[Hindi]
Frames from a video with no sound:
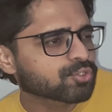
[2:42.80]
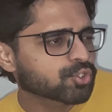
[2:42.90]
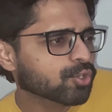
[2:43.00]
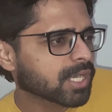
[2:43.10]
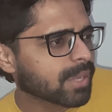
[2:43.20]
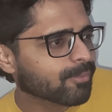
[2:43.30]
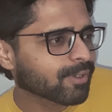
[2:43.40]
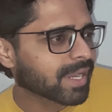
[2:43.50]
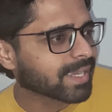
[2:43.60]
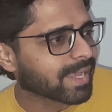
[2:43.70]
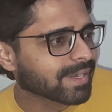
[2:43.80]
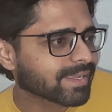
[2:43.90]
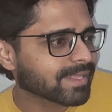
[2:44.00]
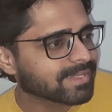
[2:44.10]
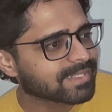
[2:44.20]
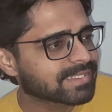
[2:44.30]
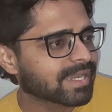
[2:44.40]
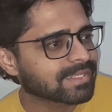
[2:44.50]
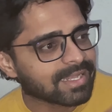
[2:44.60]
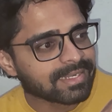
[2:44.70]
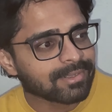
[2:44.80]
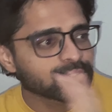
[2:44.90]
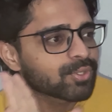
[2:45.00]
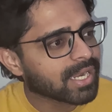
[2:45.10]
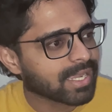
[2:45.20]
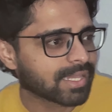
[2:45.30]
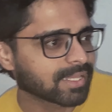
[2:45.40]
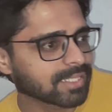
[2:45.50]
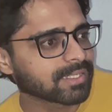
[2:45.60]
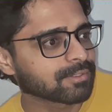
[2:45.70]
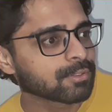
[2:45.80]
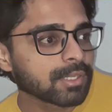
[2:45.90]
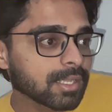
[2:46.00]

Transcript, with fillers: उसको सोना मोना कर लेके तीन चार हजार का चूना लगा देता फिर